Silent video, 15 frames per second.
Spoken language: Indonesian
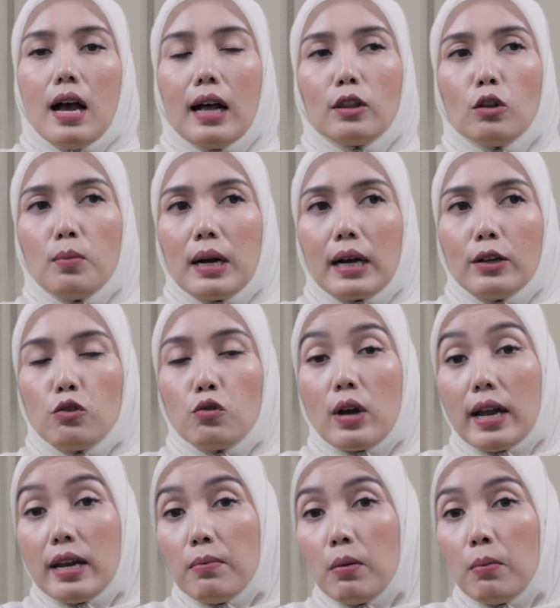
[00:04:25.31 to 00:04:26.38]
atau bahkan
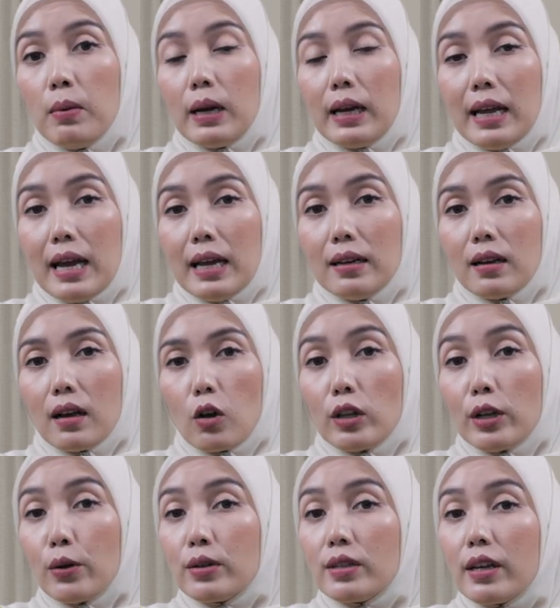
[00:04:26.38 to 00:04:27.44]
juga ada pemberian
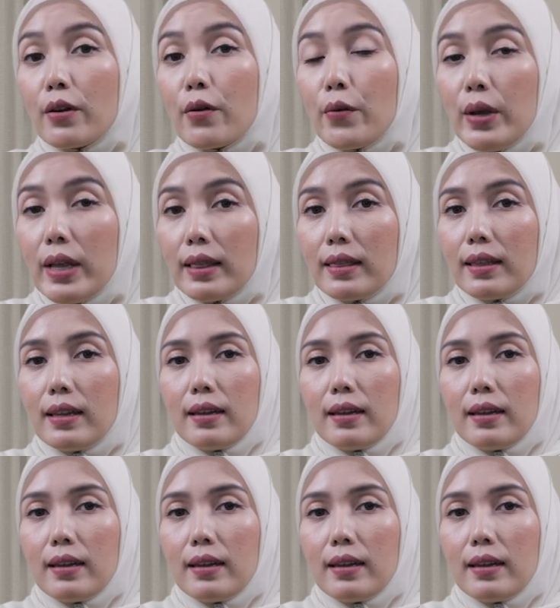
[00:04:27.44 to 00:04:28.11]
kortikosteroid